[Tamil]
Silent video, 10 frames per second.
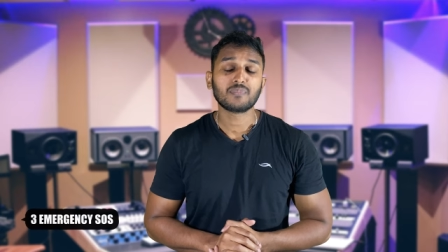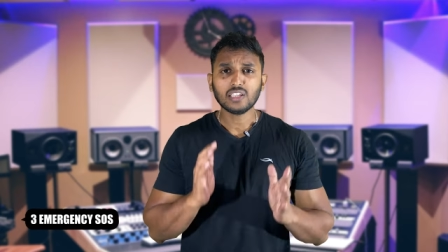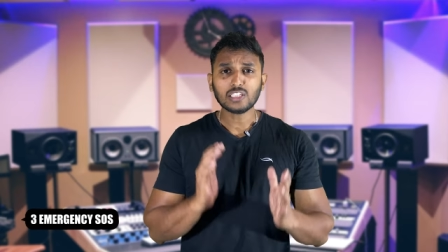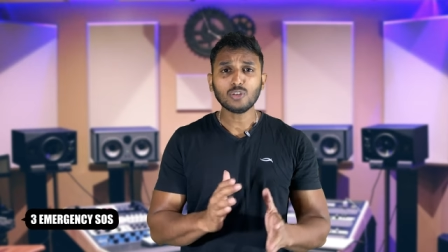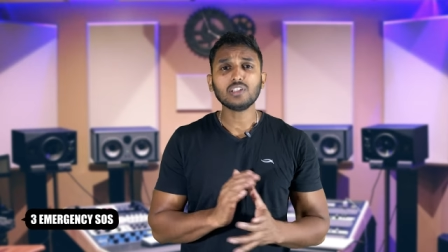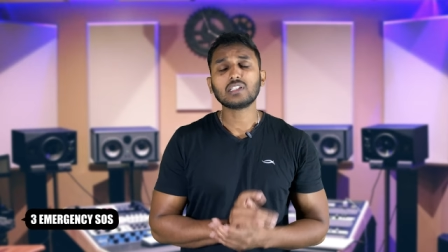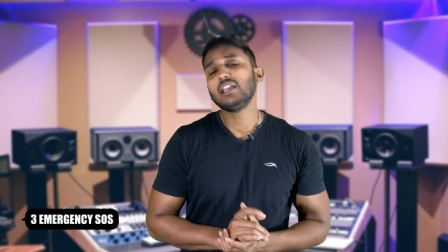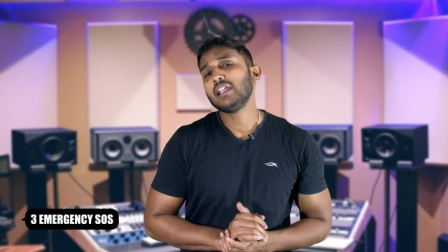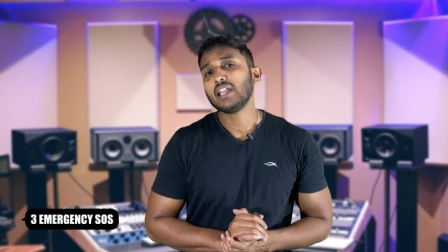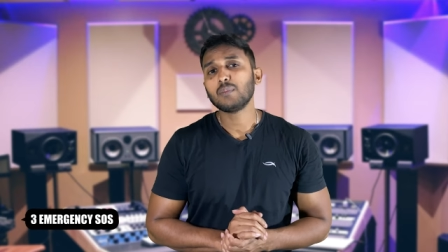எஸ்ஓஎஸில்
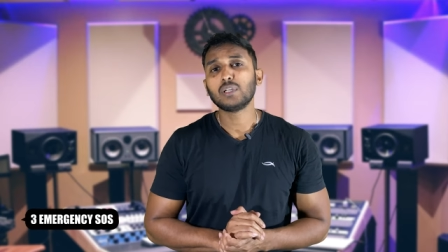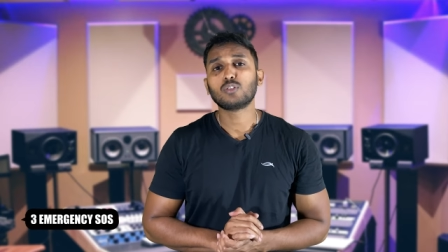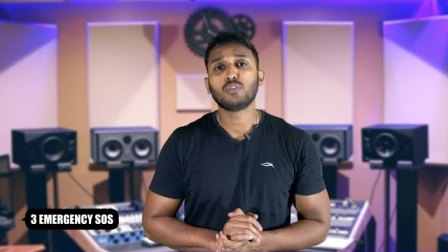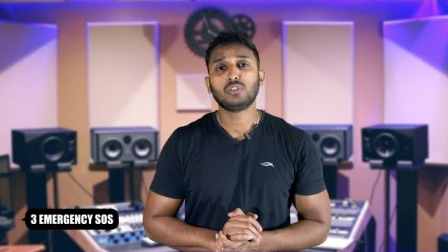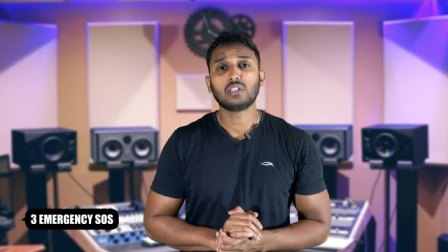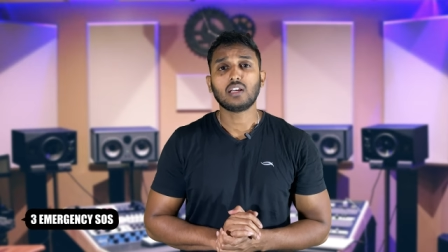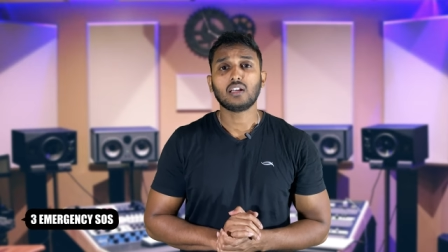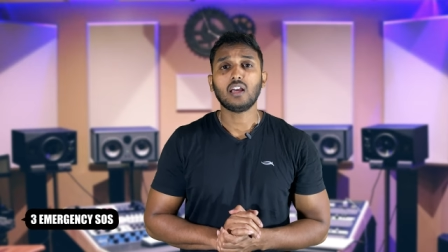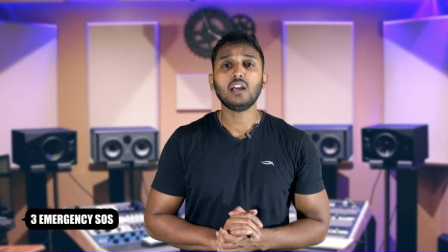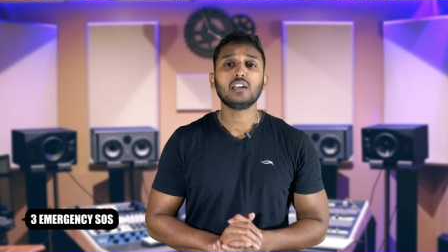என்ன அப்டேட் கொண்டு
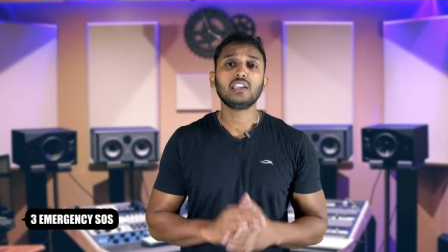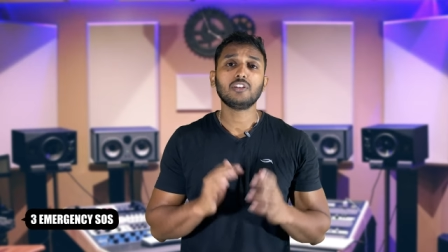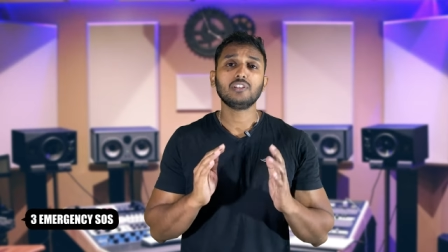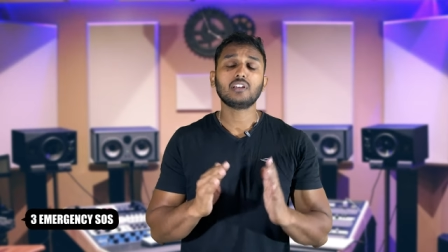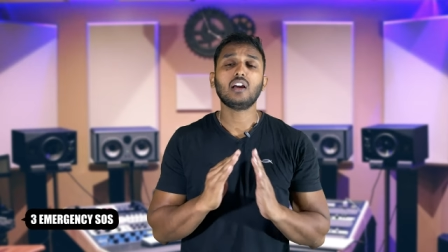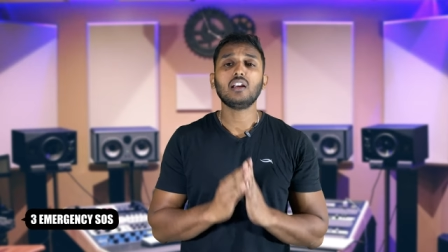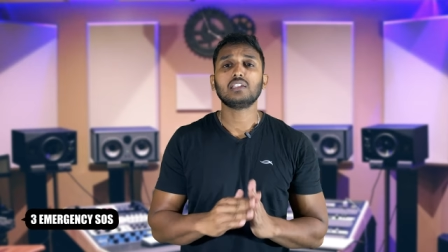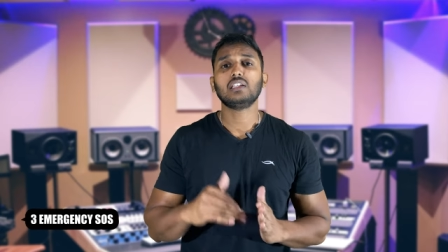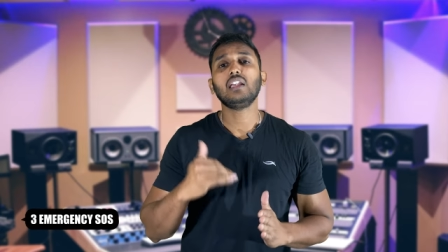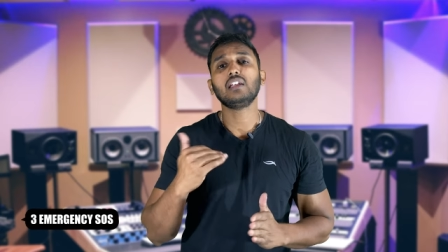வந்துட்டாங்கன்னா நீங்கள் வந்து காலை
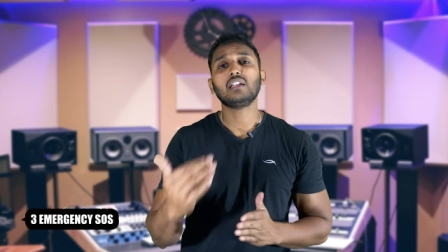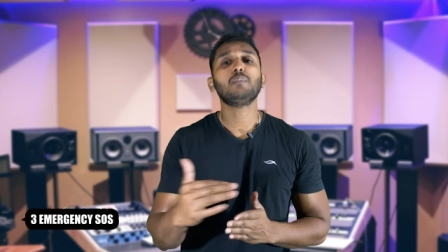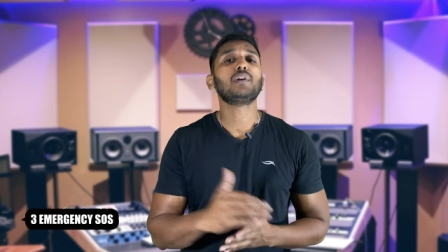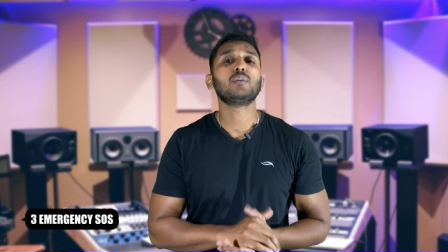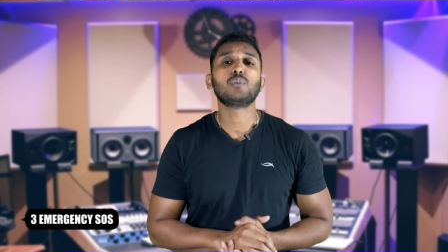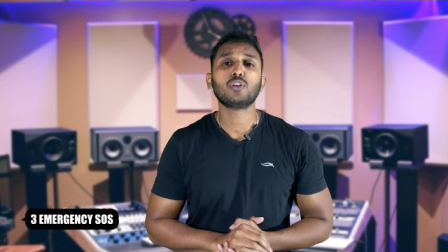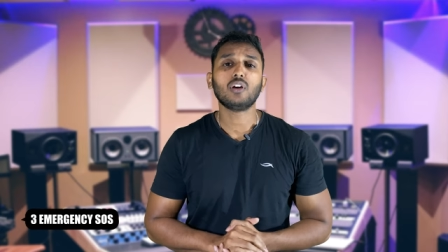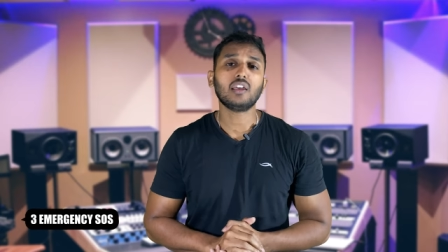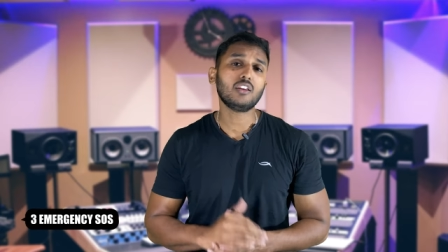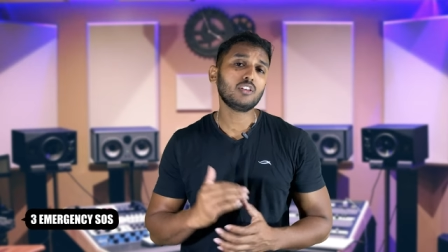சைலண்ட்டாக பண்ண முடியும்
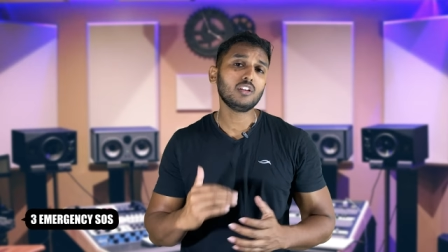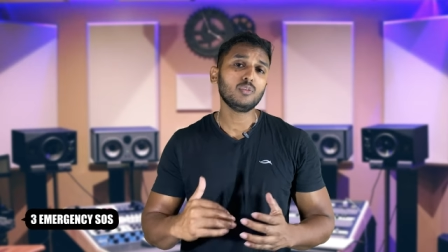அதாவது